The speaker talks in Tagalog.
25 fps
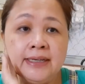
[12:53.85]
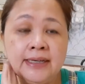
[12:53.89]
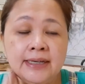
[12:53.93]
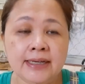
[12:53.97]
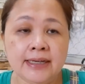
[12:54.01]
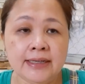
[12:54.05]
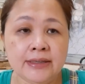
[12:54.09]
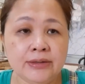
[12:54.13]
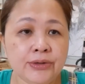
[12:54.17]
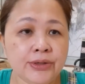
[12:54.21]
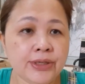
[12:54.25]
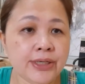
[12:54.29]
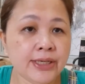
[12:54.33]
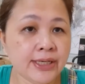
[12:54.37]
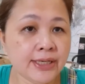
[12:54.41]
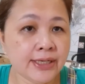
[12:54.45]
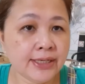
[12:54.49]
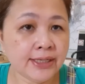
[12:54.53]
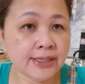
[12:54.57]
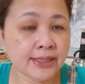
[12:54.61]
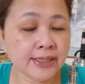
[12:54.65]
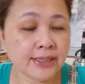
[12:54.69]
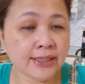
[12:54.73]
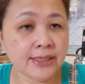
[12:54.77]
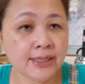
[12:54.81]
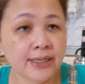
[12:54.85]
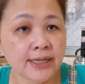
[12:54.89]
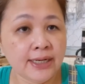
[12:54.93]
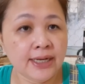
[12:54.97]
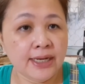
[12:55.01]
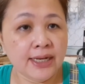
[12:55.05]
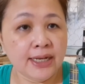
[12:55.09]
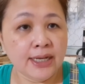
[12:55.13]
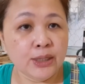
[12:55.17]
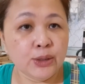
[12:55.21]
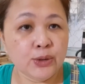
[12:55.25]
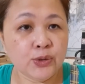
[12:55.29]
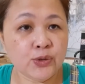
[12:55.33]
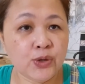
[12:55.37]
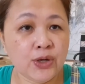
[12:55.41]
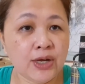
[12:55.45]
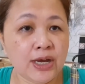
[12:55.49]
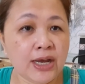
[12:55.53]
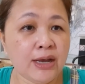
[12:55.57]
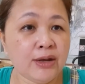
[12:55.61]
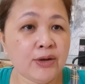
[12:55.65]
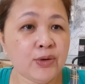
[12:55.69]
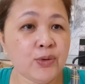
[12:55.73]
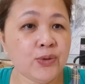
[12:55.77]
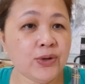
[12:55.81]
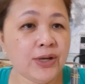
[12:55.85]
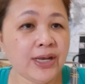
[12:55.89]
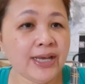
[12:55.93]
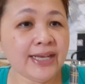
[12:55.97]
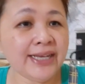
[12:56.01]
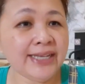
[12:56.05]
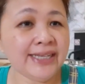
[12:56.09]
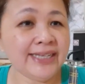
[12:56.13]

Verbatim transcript: Agoy. So ang akong